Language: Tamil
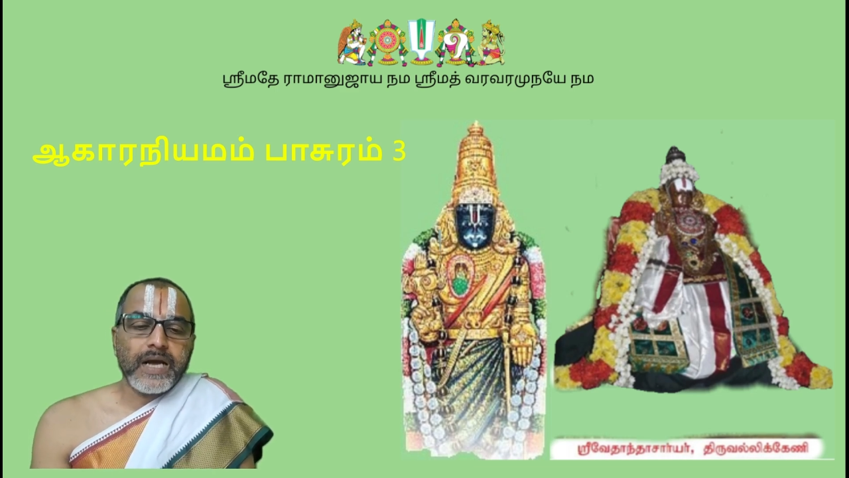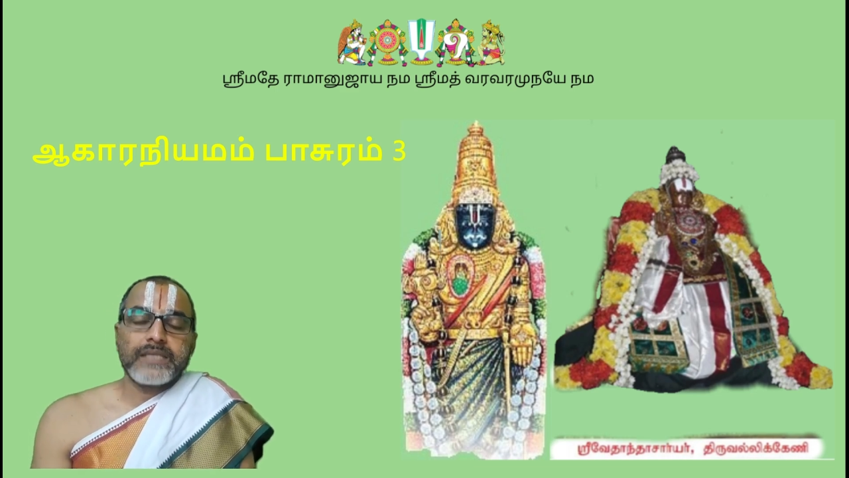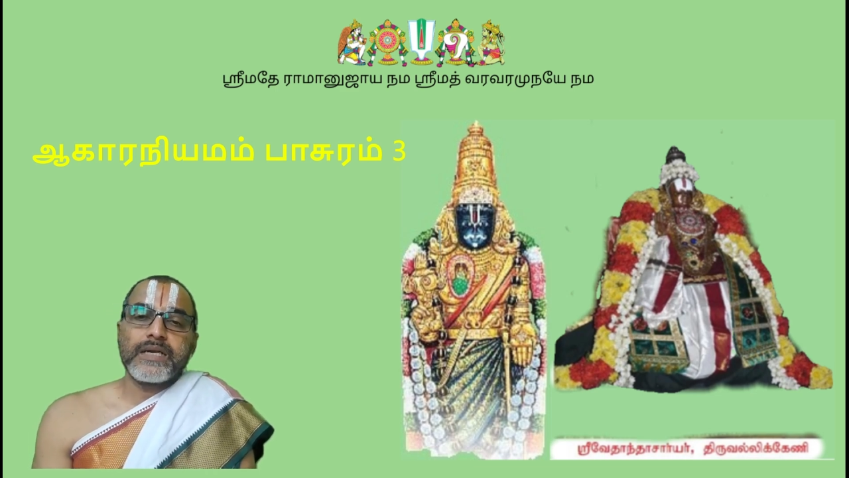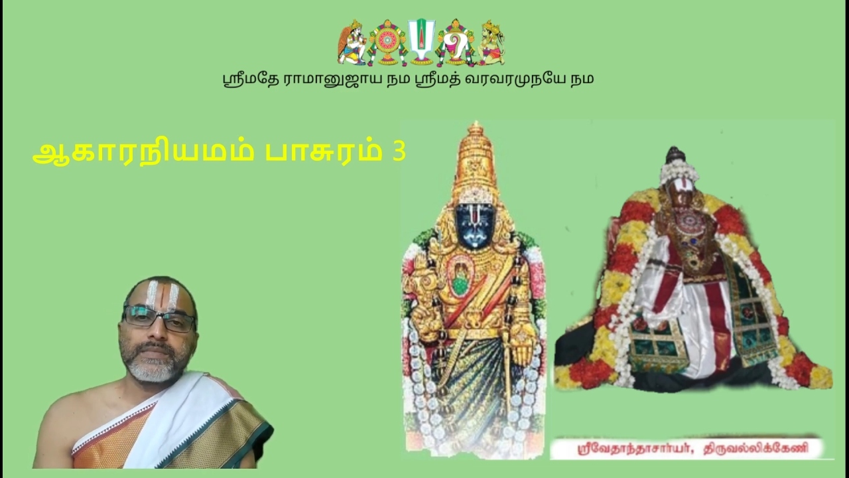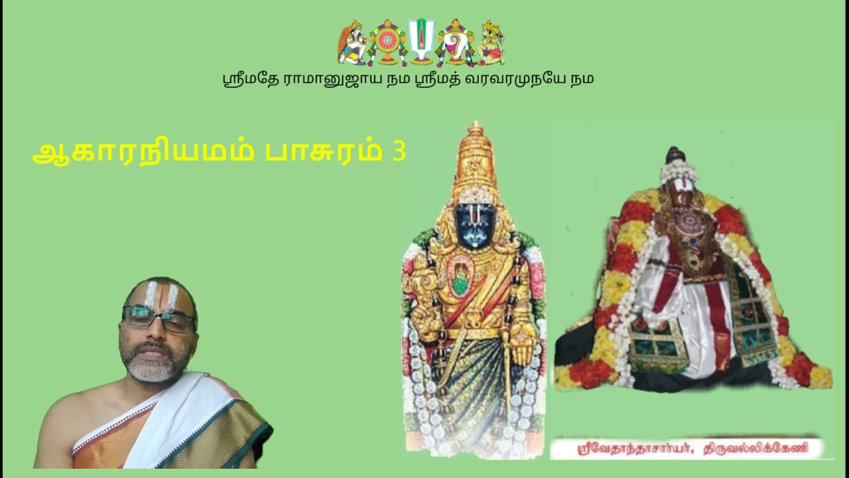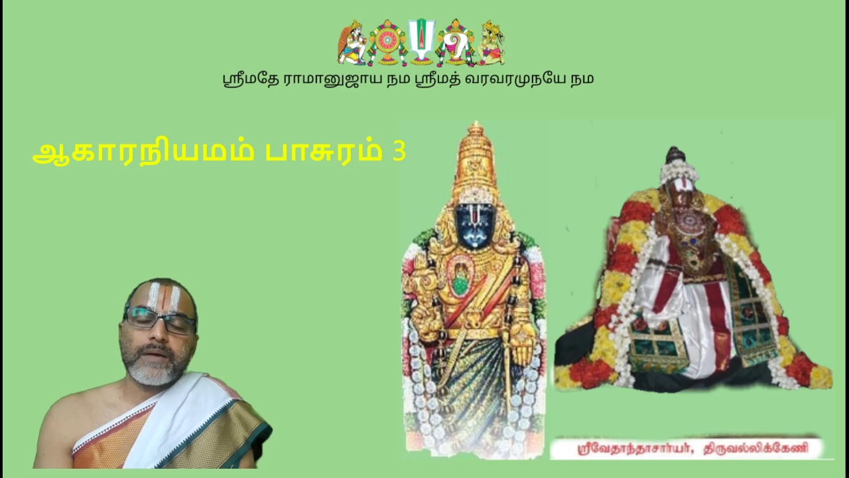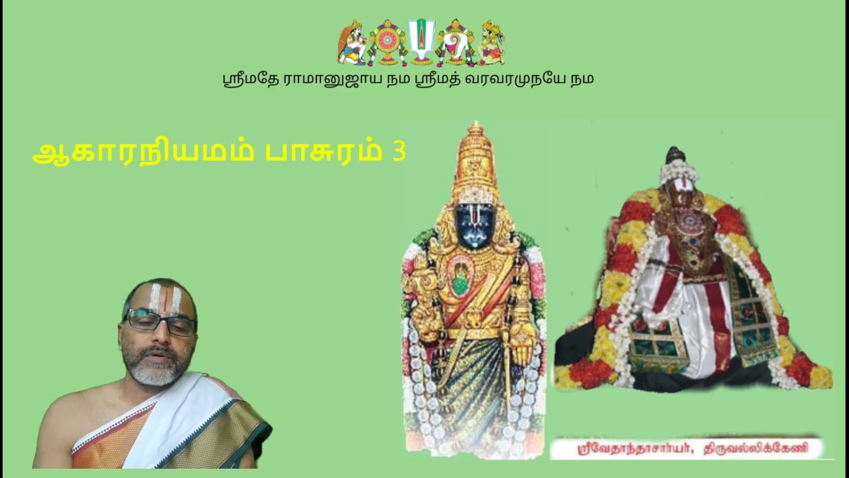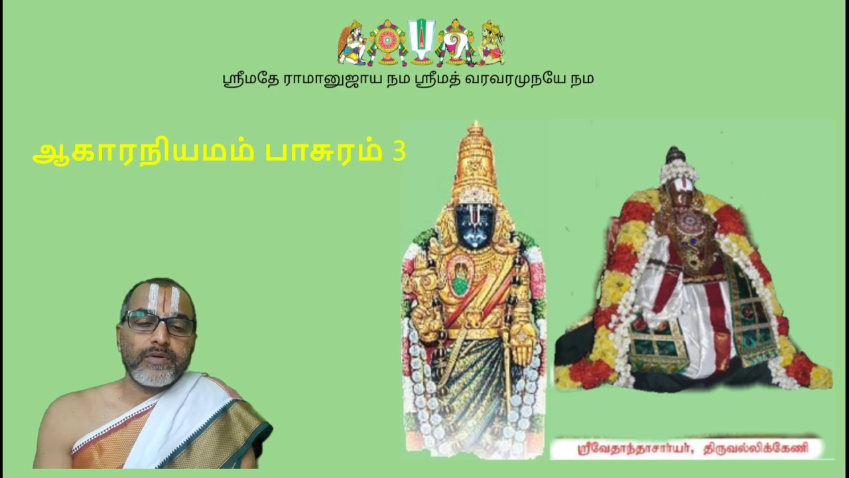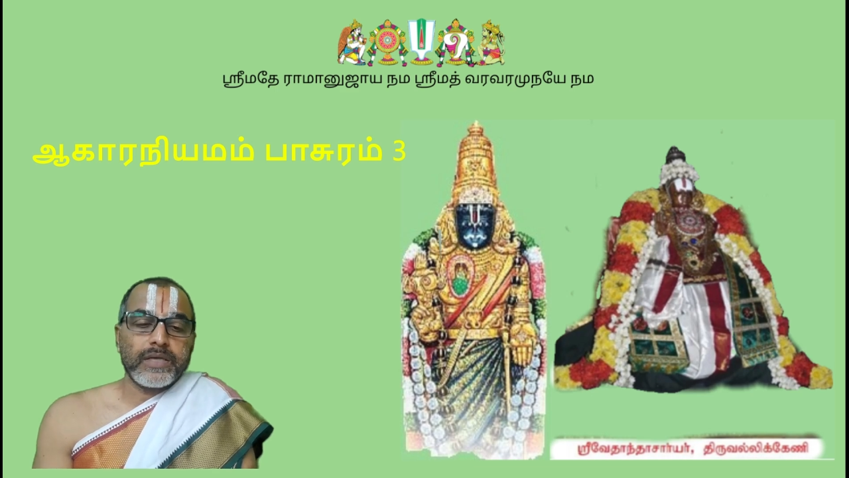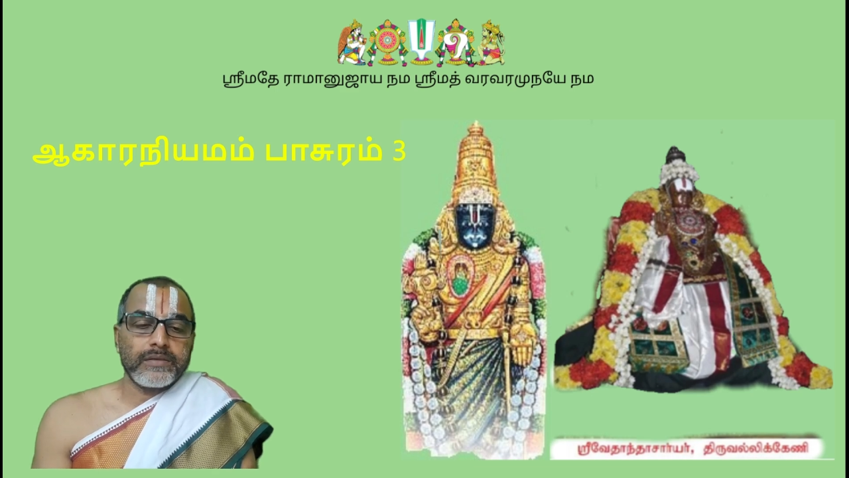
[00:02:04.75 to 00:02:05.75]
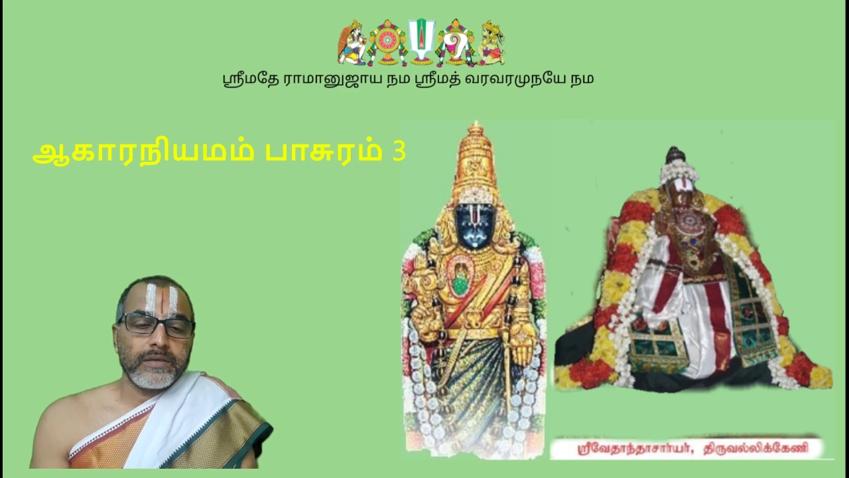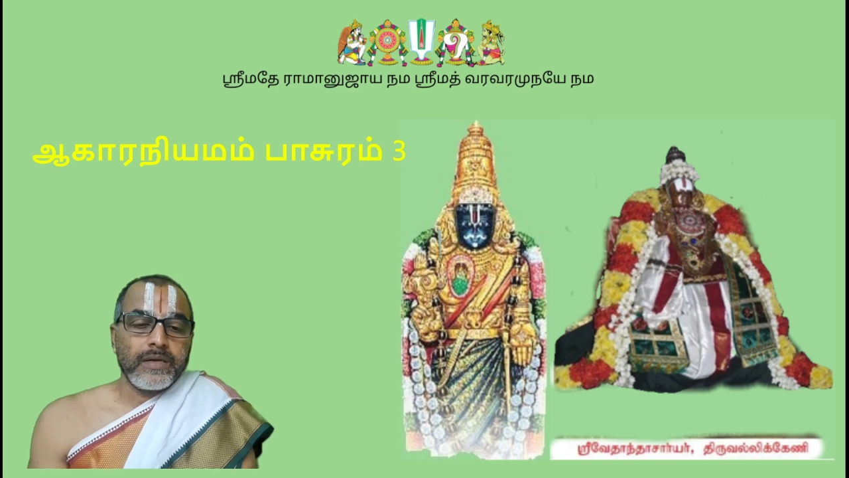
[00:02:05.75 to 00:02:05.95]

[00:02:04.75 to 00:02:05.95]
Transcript: அது நம்ம சாப்பிடக்கூடாது